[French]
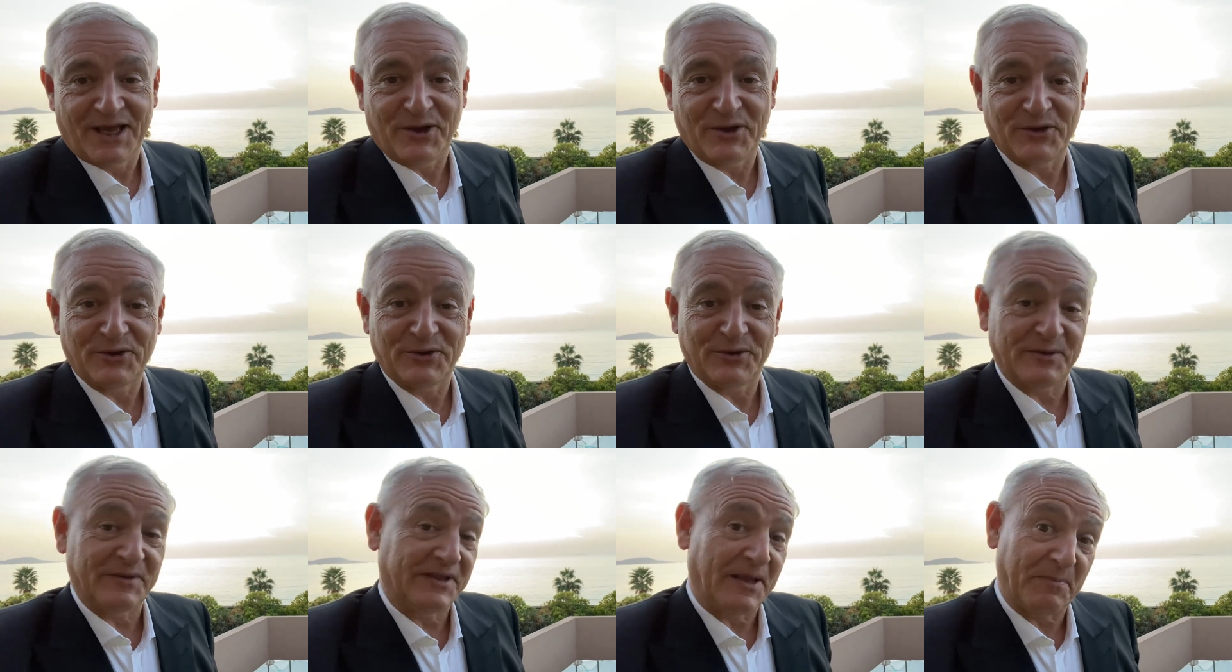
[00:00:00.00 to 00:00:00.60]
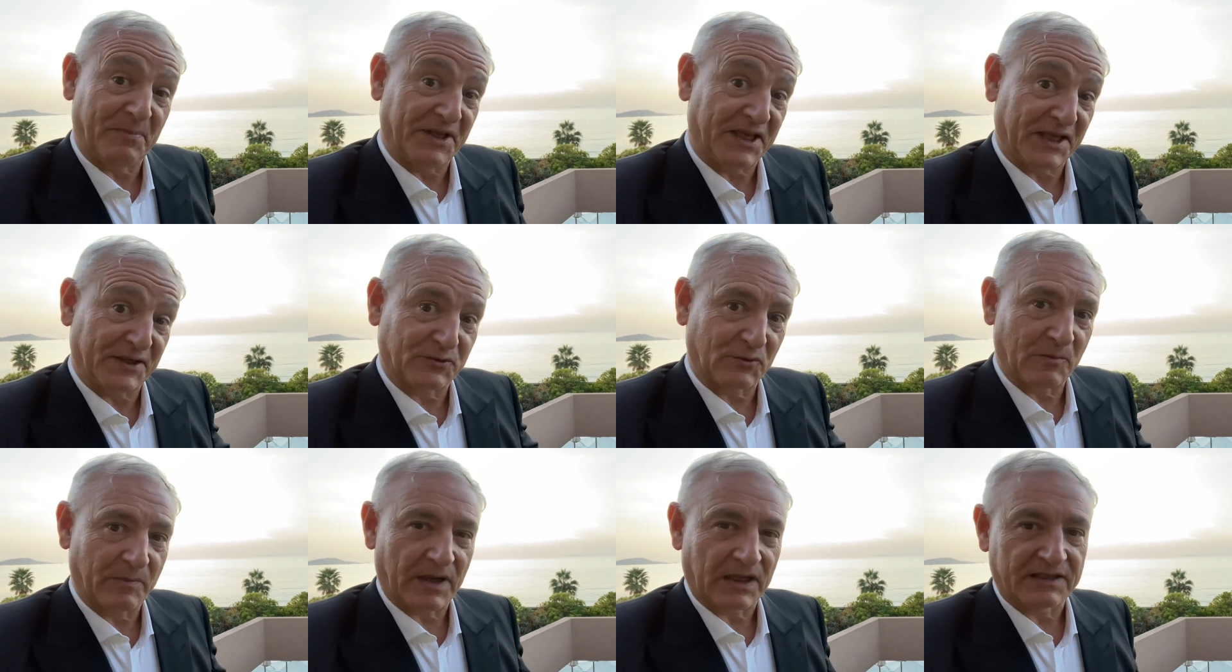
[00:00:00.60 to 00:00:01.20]
euh,
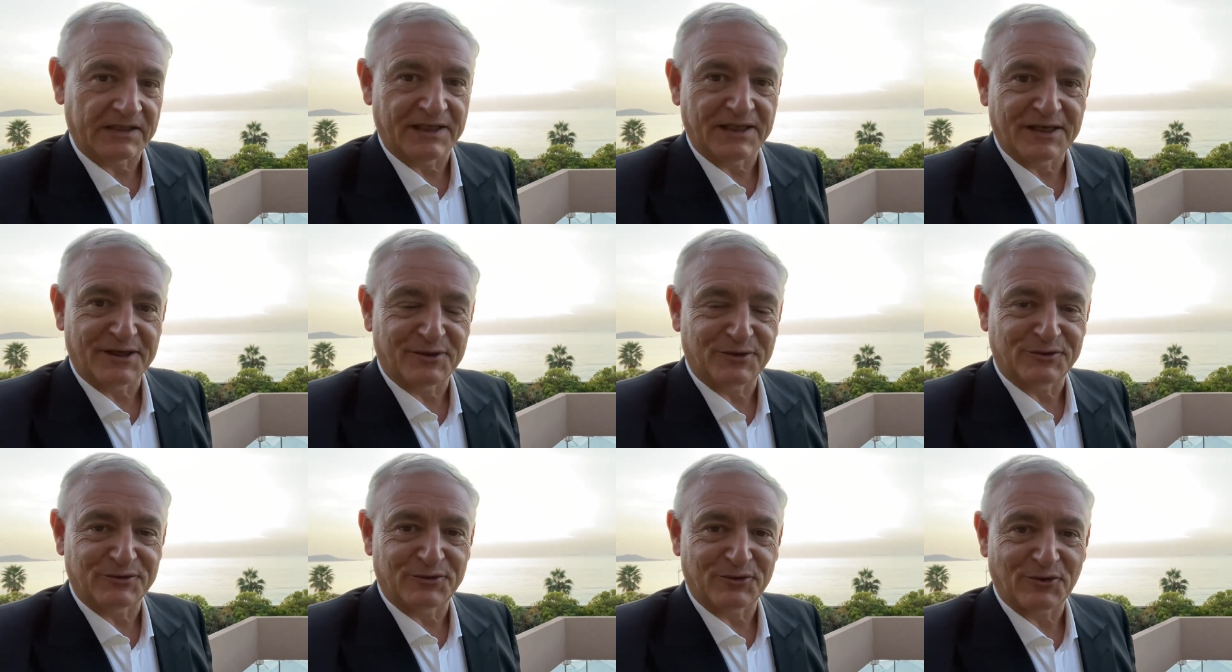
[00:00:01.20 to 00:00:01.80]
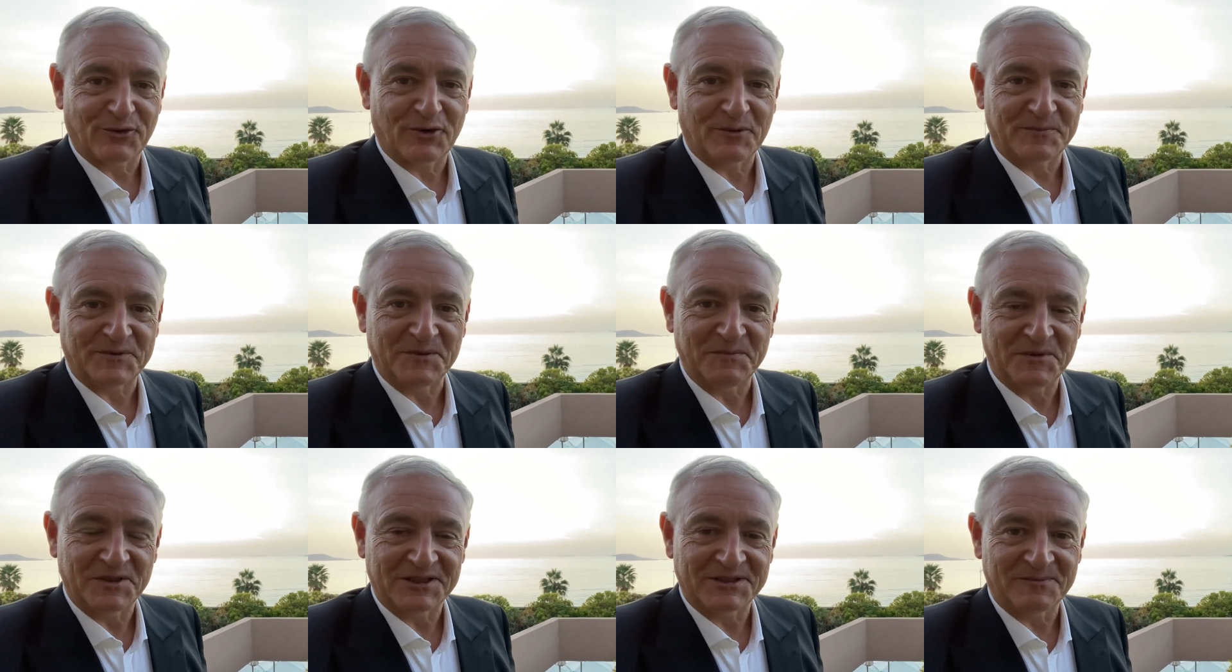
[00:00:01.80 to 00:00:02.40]
d'application pratique sur
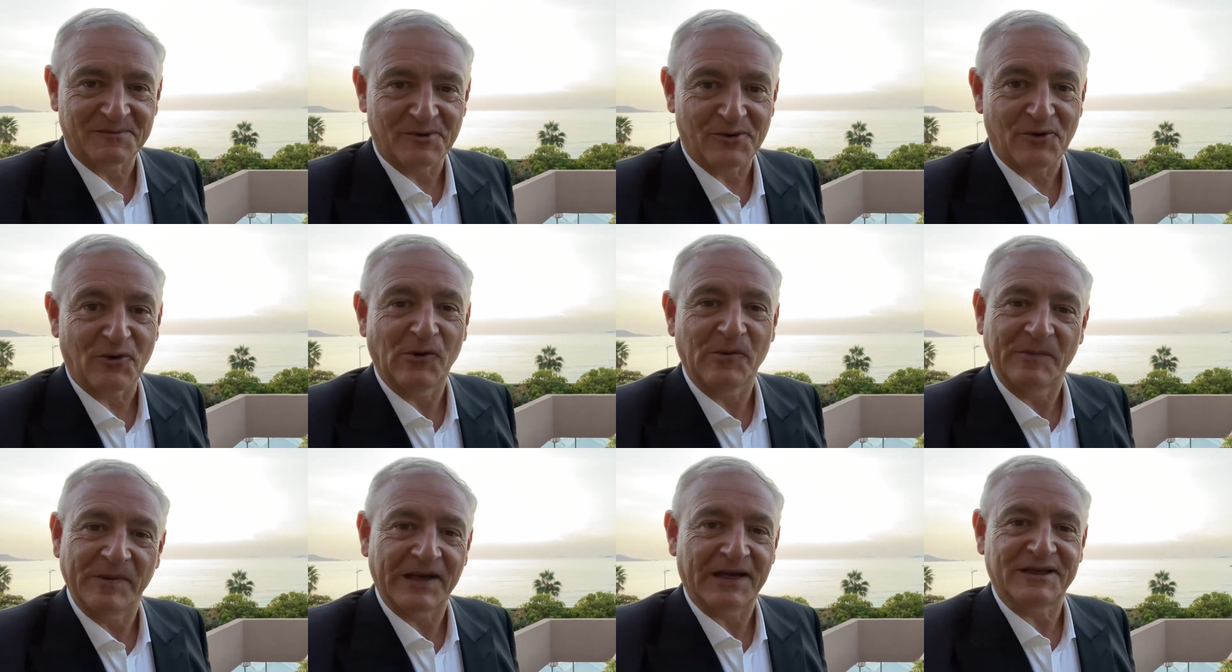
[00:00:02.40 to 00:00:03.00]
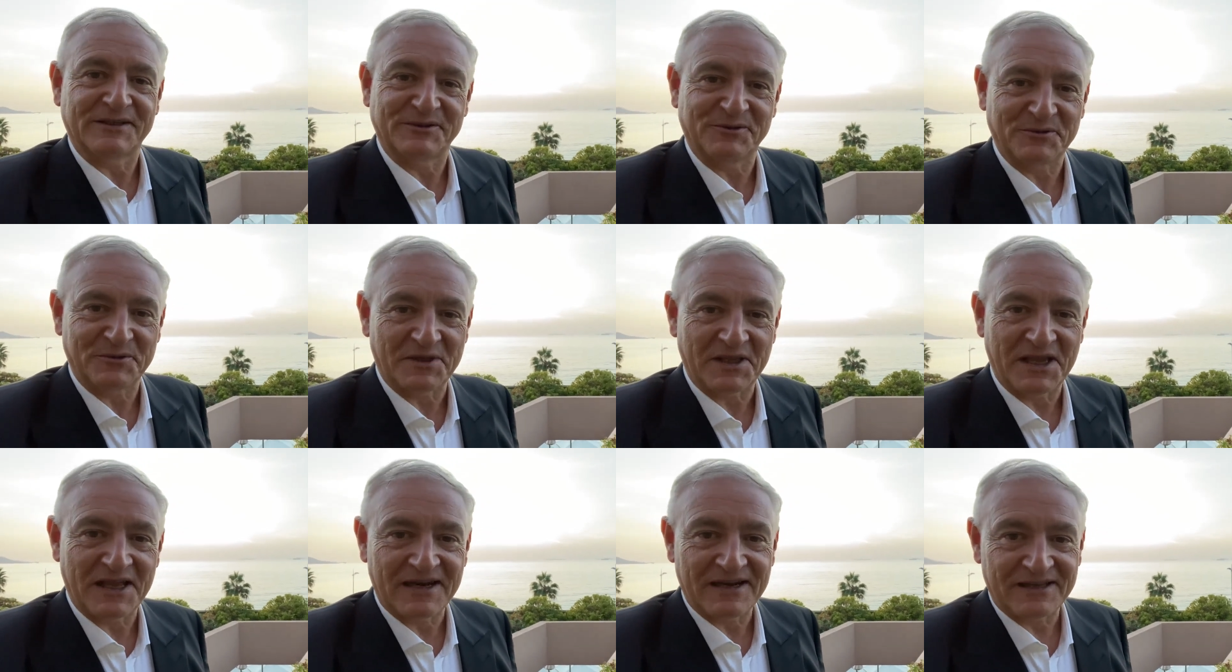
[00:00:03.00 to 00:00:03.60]
l'optimisme
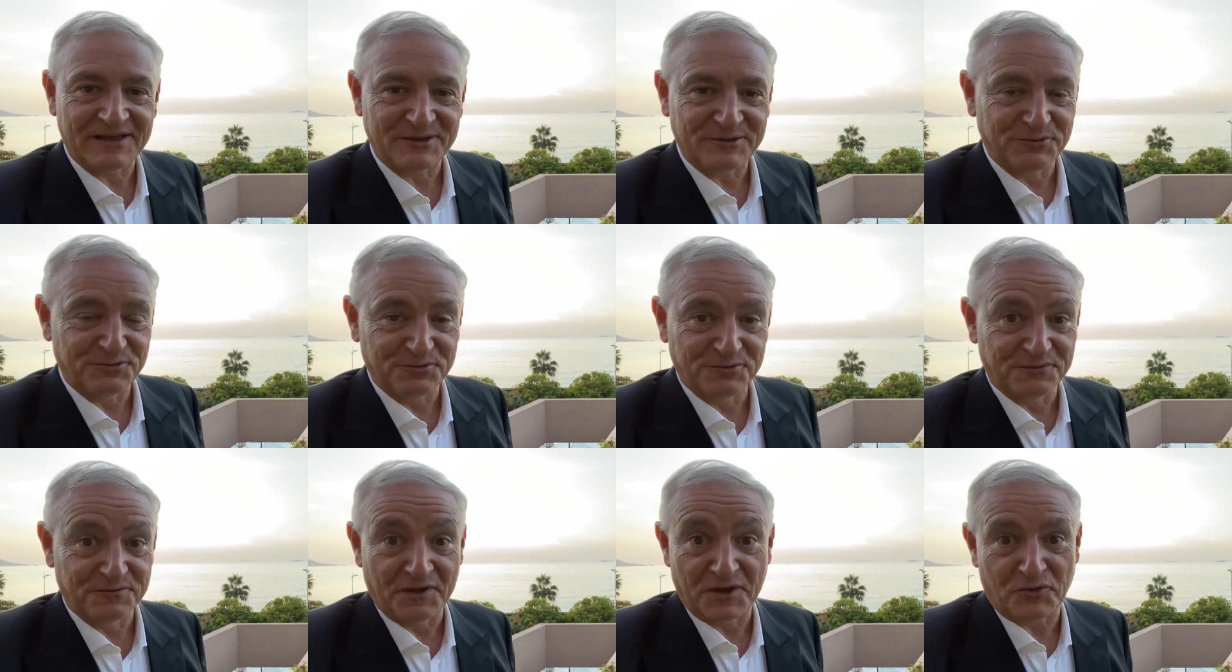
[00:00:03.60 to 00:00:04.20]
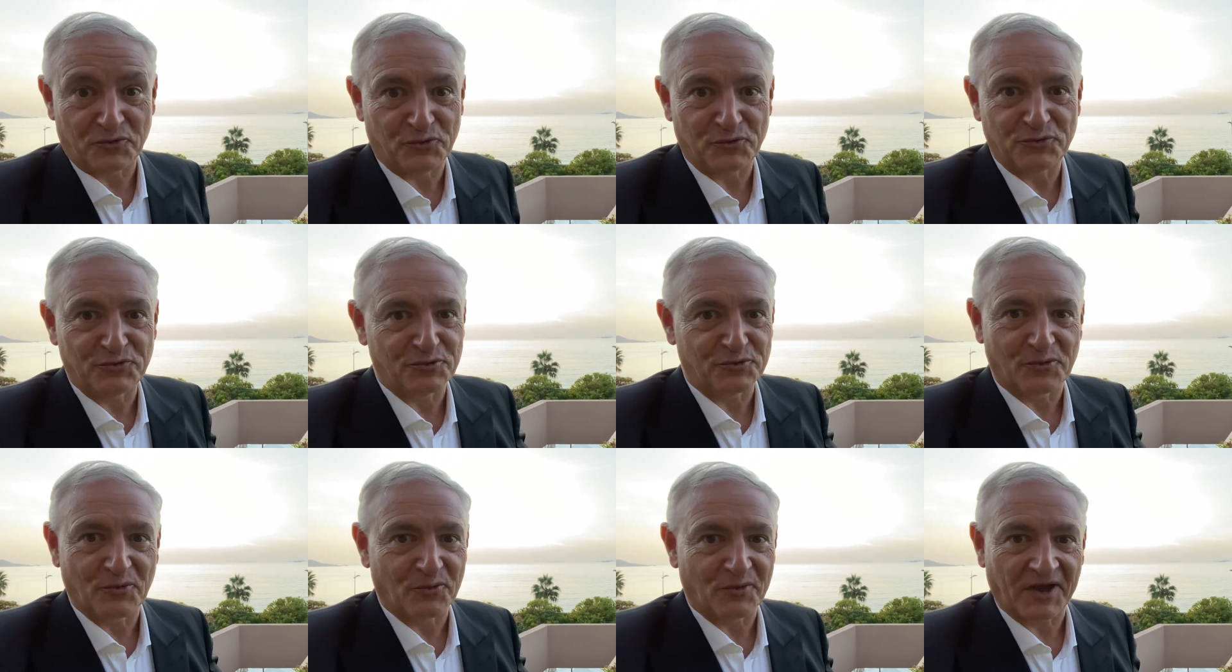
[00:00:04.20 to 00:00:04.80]
opérationnel du vécu,
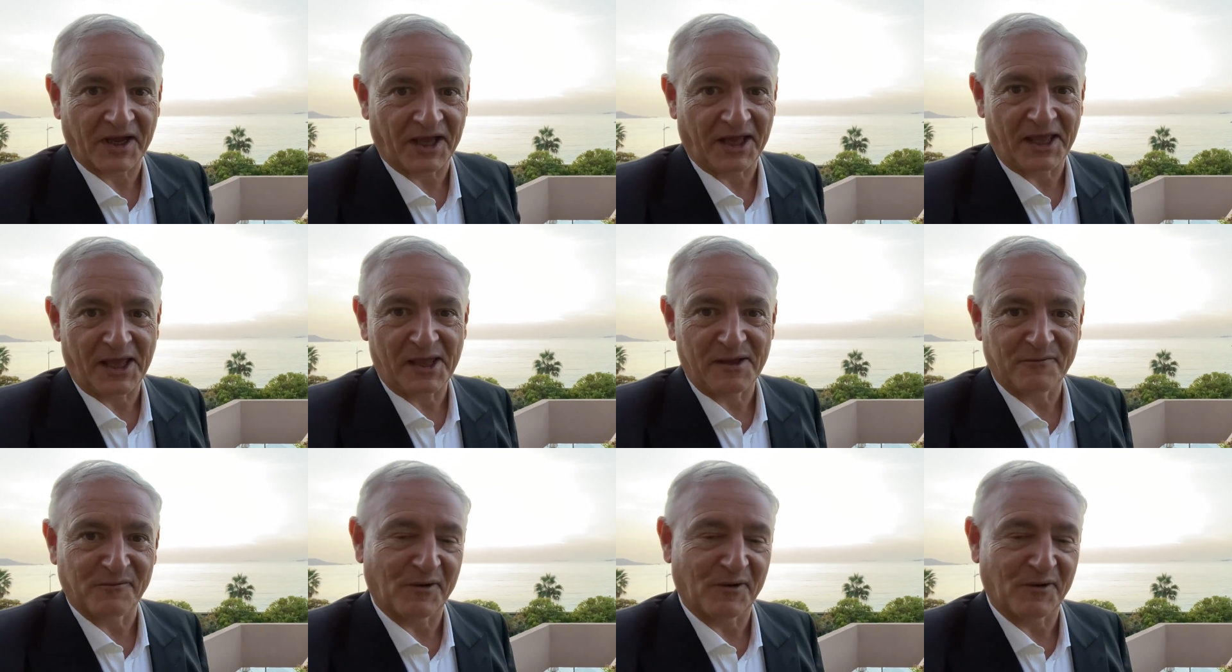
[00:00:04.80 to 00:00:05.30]
du concret.